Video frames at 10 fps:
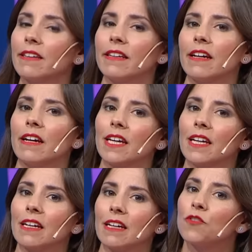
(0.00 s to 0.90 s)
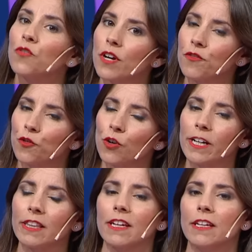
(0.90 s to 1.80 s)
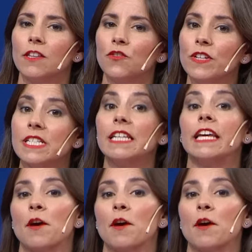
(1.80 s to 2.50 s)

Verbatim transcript: Este, que, fue fuerte y difícil y